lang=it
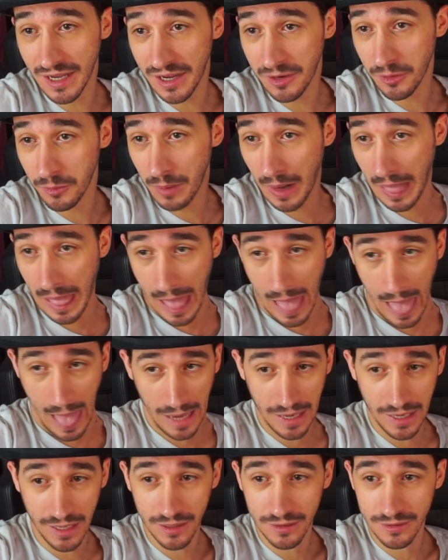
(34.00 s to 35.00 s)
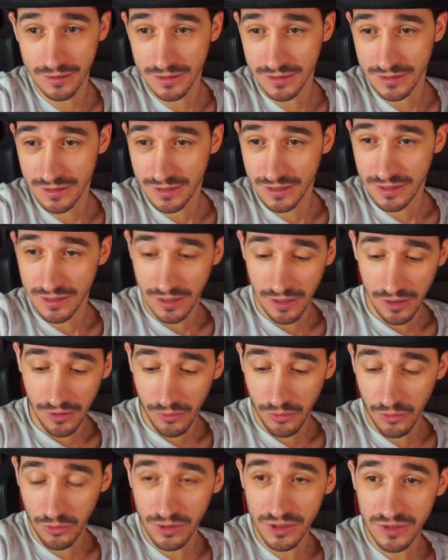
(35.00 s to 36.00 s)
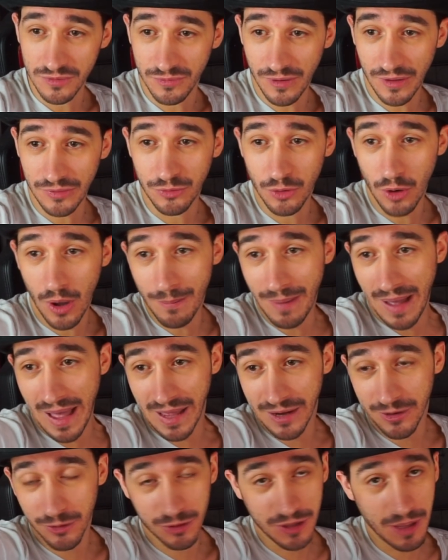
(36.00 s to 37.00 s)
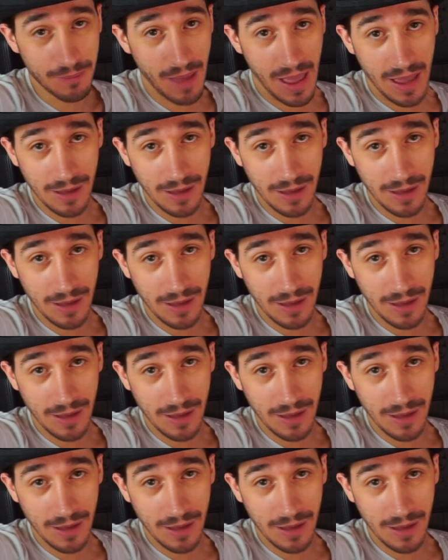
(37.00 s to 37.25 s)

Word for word: nobleare. Lì fatto a mano da me,